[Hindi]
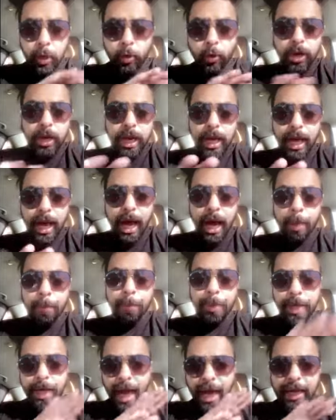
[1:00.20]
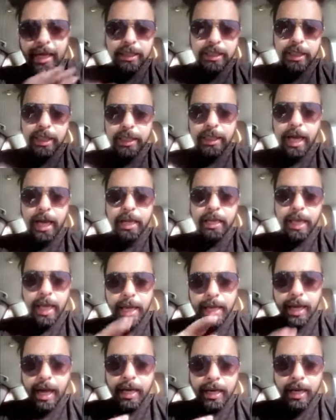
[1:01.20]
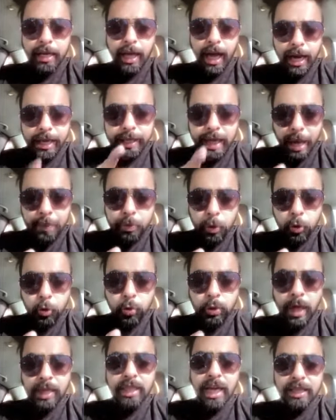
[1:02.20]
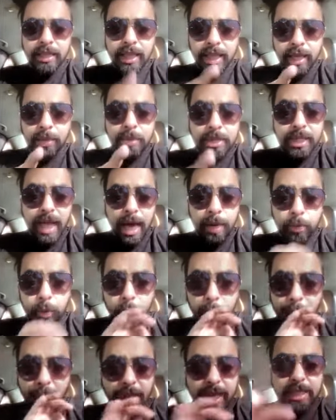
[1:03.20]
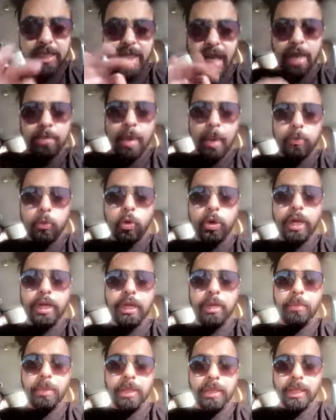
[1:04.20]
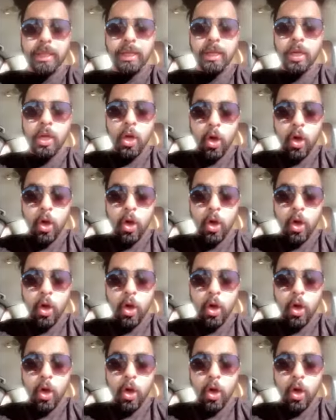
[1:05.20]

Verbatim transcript: में खुलेआम बिना किसी डर के गन निकाल के आपको लूटा जाता है ये मिसाल पूरे पाकिस्तान में आपको कहीं नहीं मिलती